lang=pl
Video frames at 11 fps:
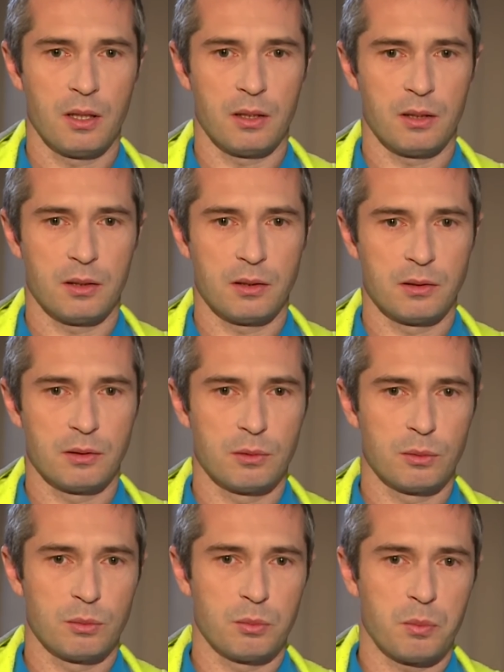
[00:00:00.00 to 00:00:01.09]
E,
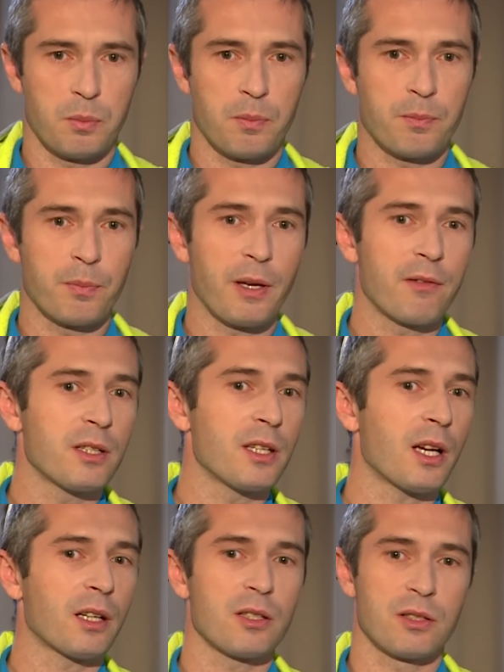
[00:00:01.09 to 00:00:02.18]
pewnie
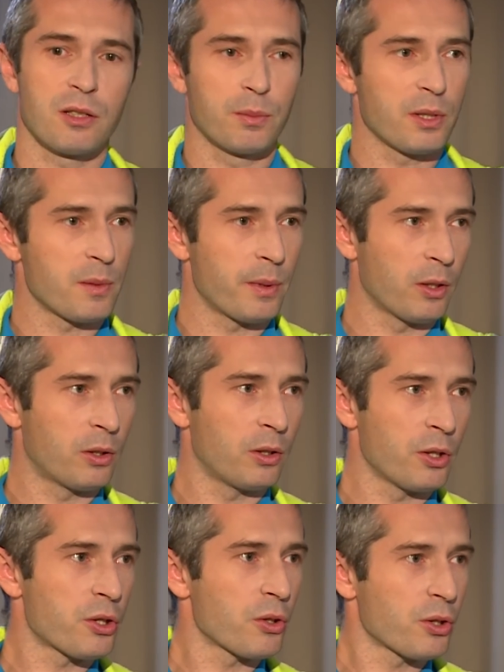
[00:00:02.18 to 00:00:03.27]
jakiś drobny zbieg
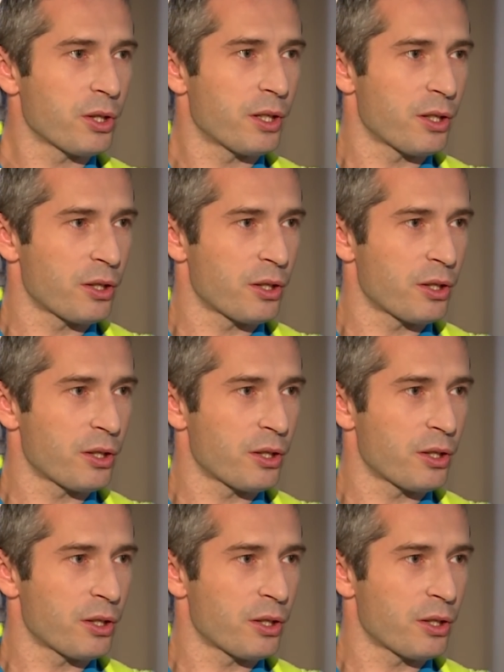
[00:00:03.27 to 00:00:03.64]
okoliczności też,